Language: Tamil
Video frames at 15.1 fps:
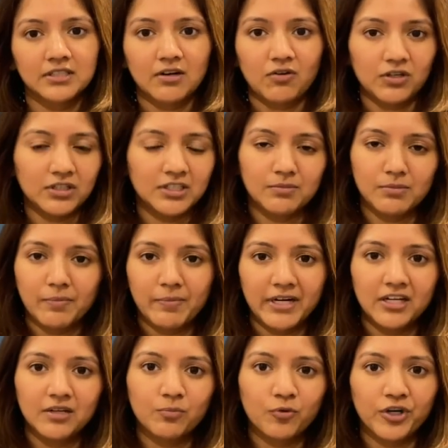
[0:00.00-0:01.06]
அவர் திரும்ப
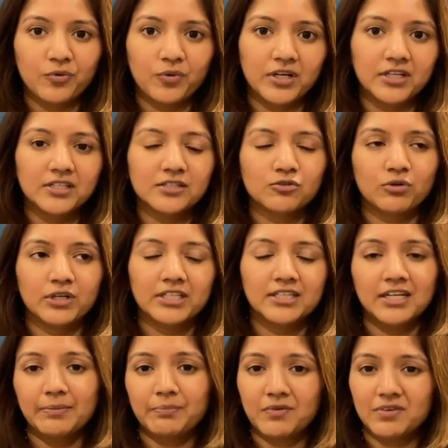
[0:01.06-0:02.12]
பெட்டுக்கு போயிடுவார் ஸோ
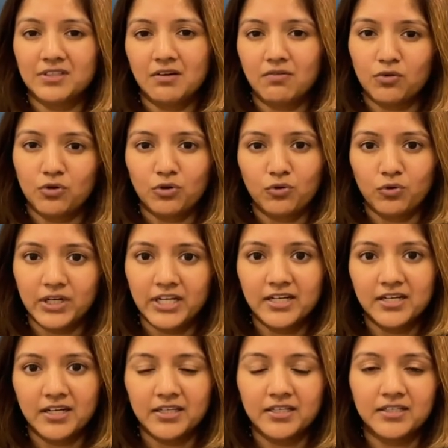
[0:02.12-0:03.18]
இதுதான் இப்போ வந்து அவனோட
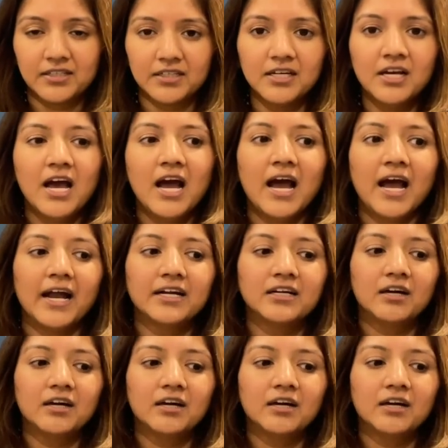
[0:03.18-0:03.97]
ரொட்டீனாக இருக்குது அண்ட்